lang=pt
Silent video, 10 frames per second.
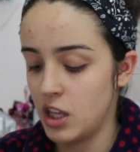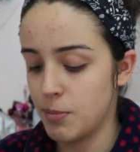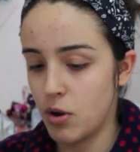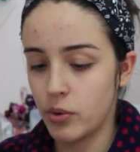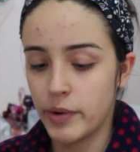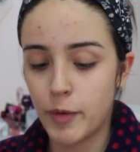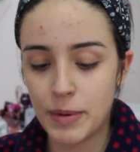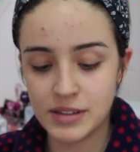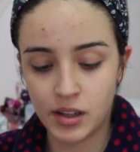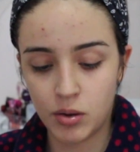E bom, agora eu vou
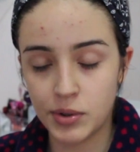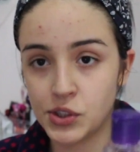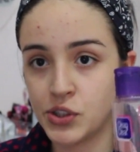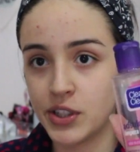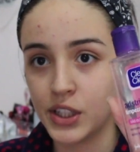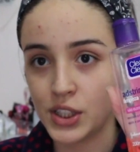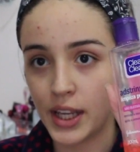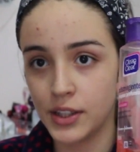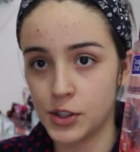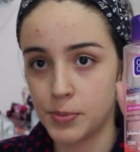passar um
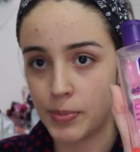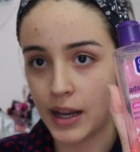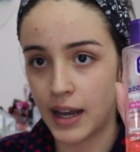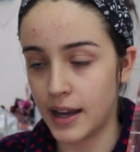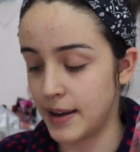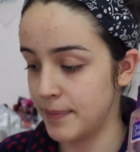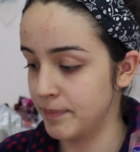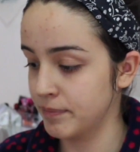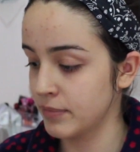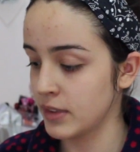adstringente pra
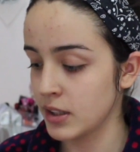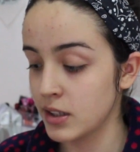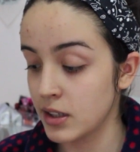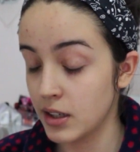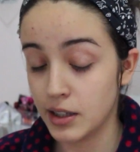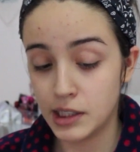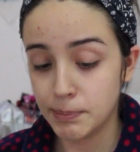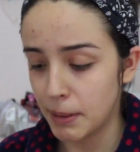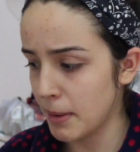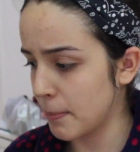
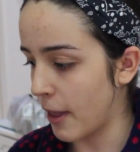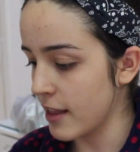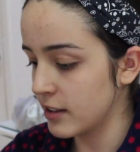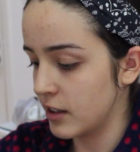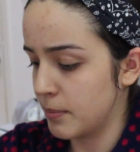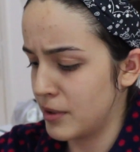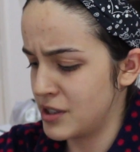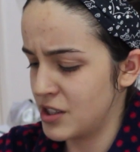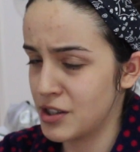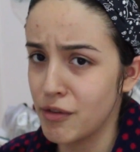limpar minha pele, né? Pra
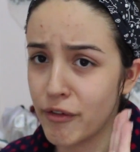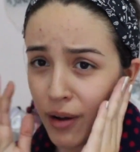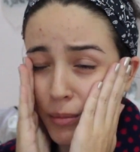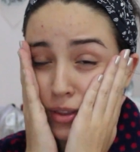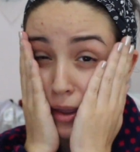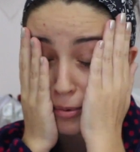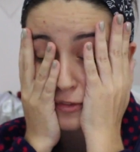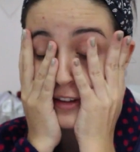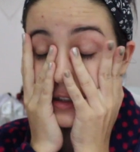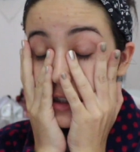gente, que eu vou ficar muito tempo
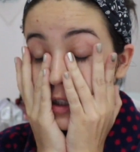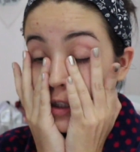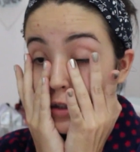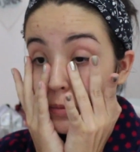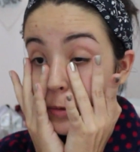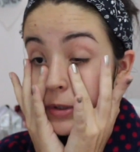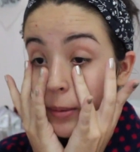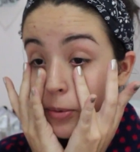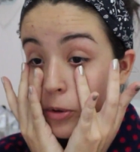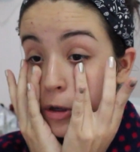viajando, muito
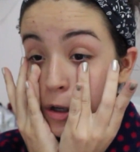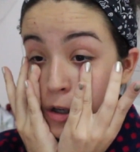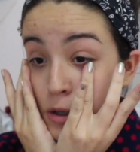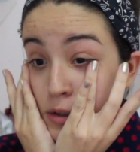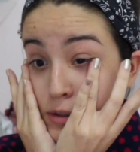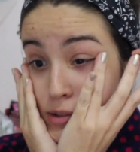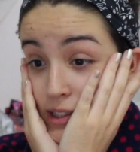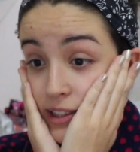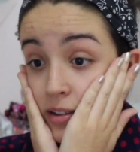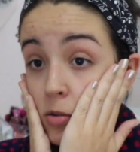tempo
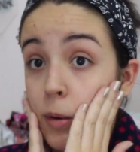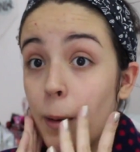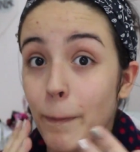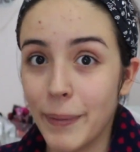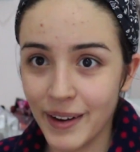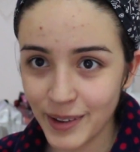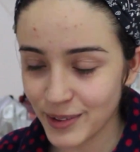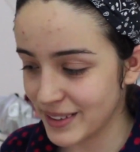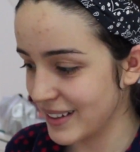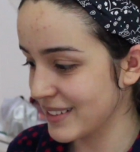sem tomar
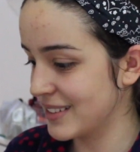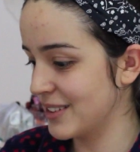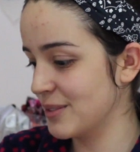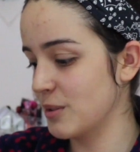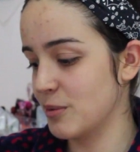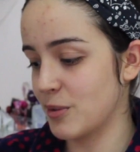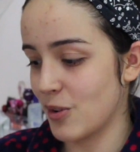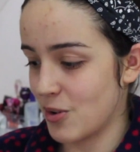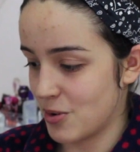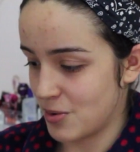banho, né? Então eu
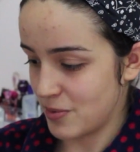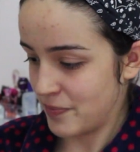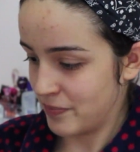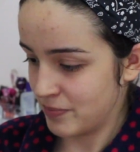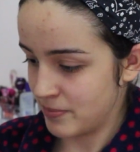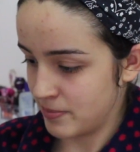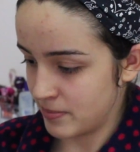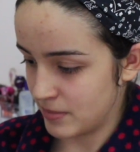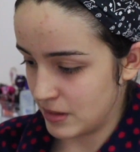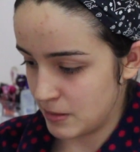vou
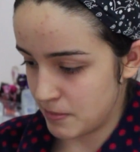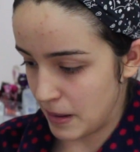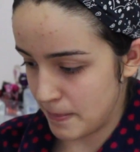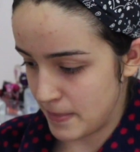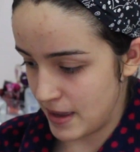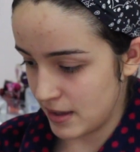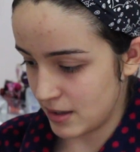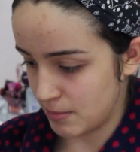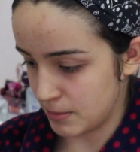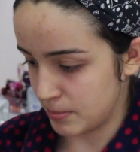limpar
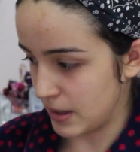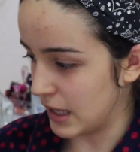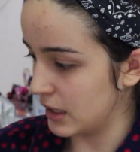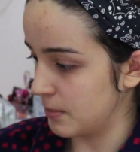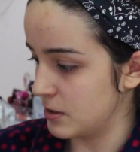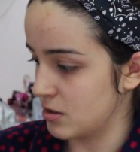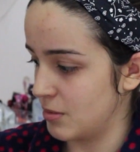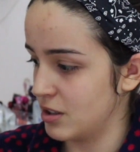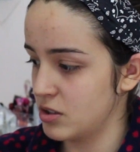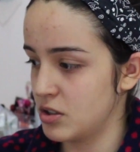bem, né, minha pele,
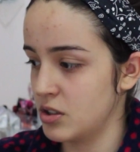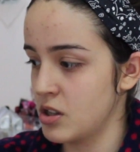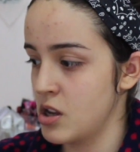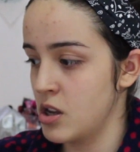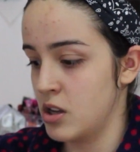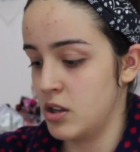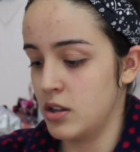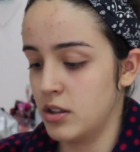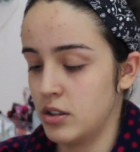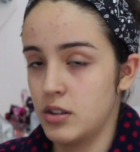principalmente.
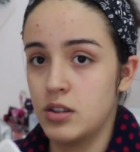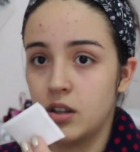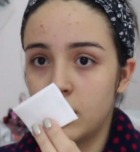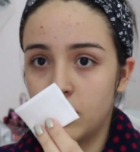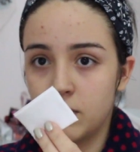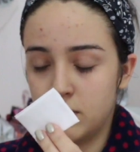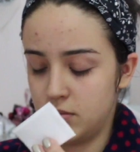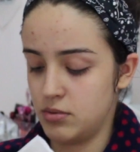Então,